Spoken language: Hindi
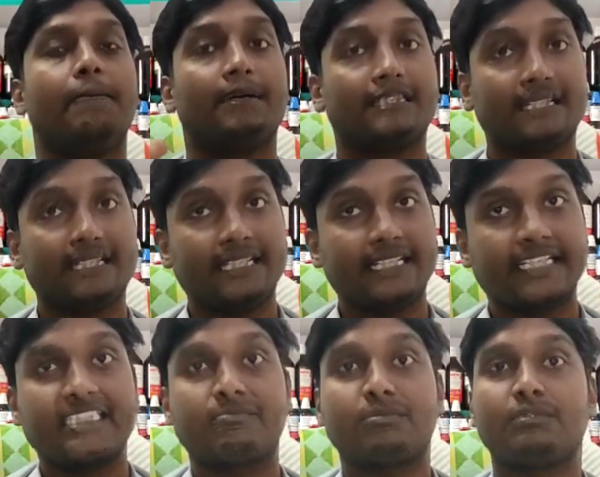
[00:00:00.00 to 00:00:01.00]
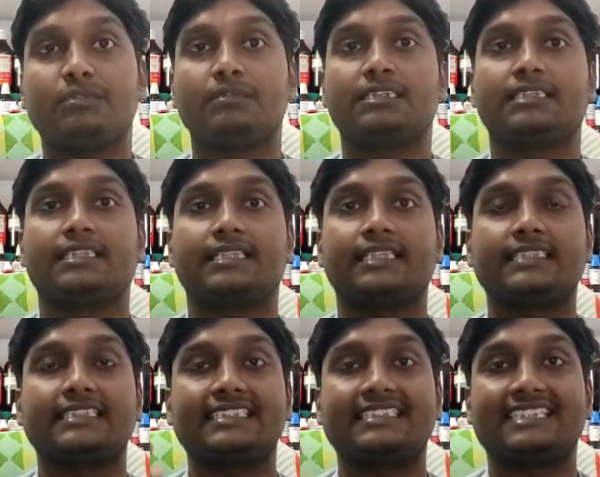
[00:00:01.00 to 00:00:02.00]
पथरी के केस में भी हम इसे देते
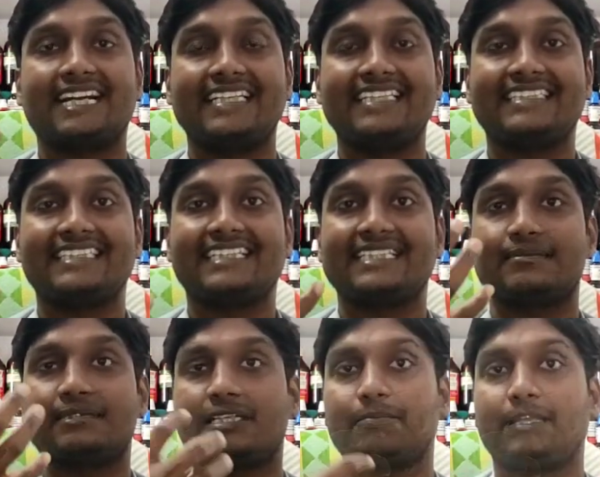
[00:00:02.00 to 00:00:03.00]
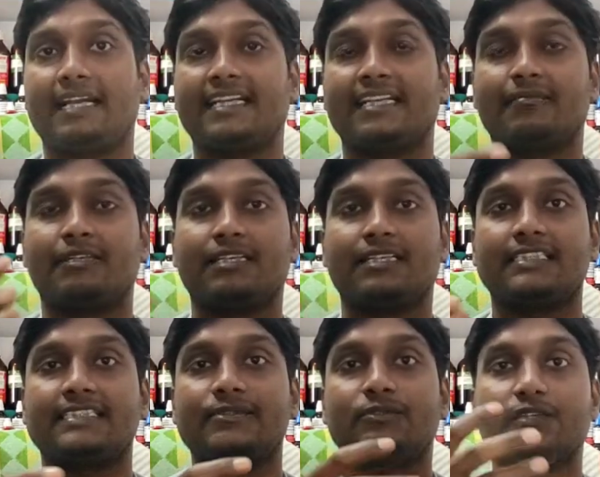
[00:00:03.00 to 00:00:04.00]
हैं सिस्टाइटिस के केस में अगर ब्लैडर में अगर
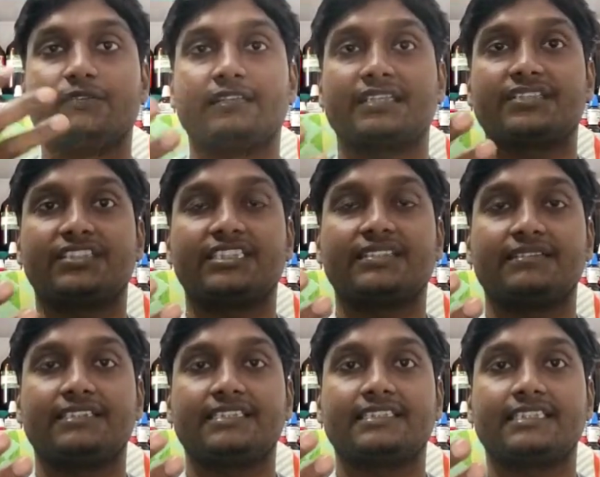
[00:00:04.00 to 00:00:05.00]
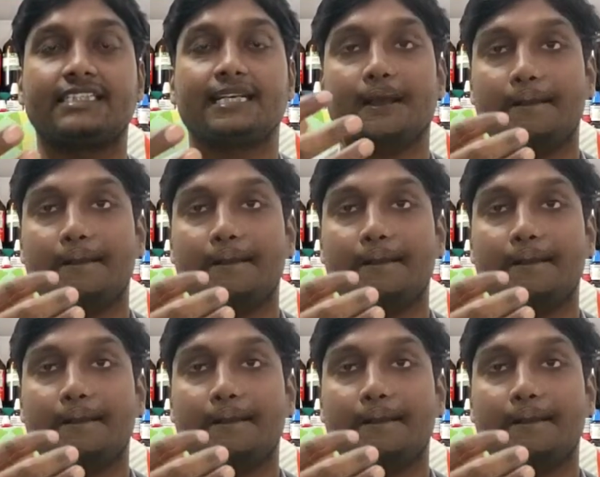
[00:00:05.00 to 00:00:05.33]
किसी को इन्फेक्शन की वजह से